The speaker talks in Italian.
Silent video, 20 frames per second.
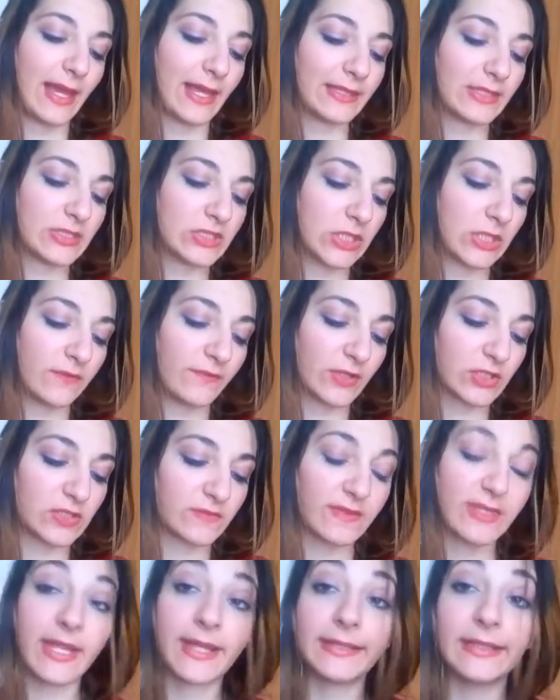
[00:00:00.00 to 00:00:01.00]
adesso vi
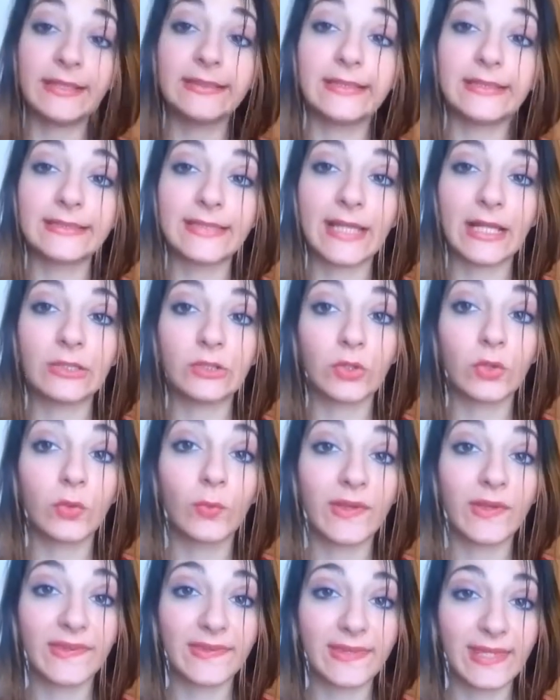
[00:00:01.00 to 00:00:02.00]
faccio vedere nel
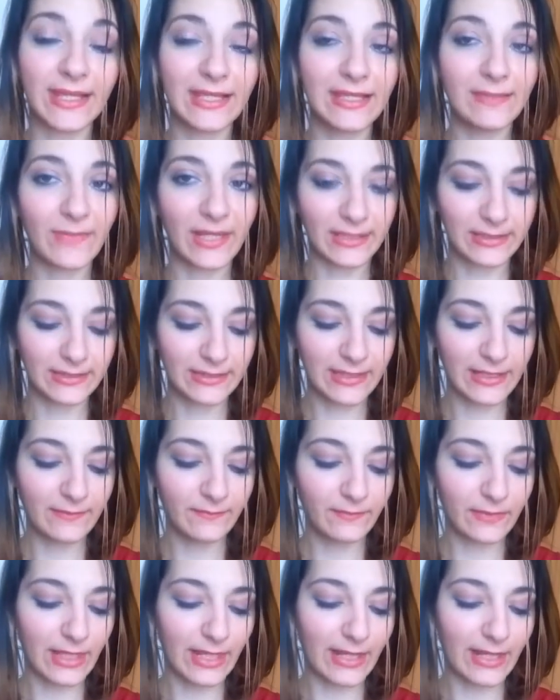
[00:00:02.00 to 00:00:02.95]
dettaglio queste limette